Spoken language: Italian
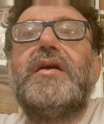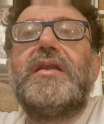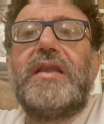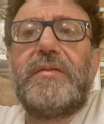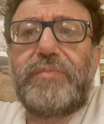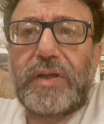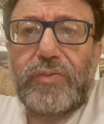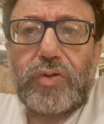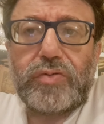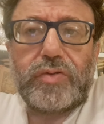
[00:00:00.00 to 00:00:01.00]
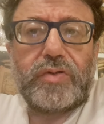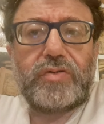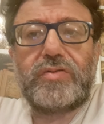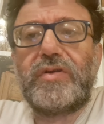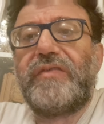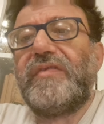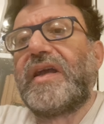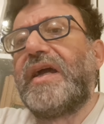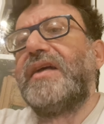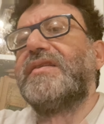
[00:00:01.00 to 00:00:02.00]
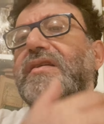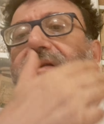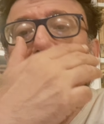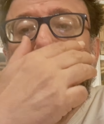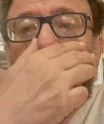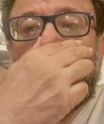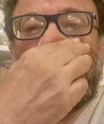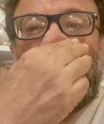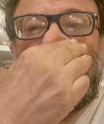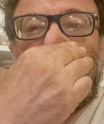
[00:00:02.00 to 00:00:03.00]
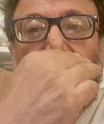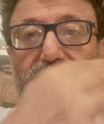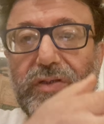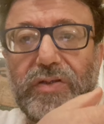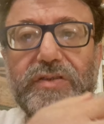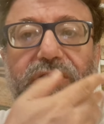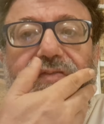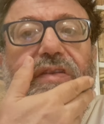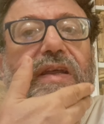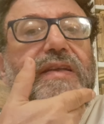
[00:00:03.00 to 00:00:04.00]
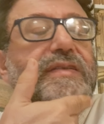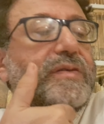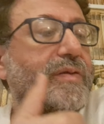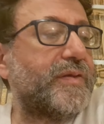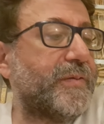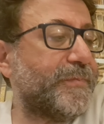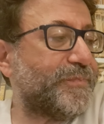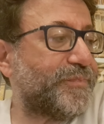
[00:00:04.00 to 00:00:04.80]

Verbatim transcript: dal primo luglio sono in vacanza, naturalmente dovrò fare alcune cose a Firenze, quindi